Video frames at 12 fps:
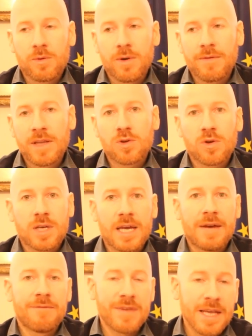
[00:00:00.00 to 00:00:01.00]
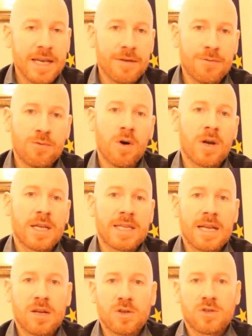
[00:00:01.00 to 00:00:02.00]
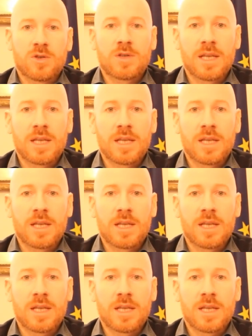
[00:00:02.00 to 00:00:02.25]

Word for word: un evento che avviene fuori dal nostro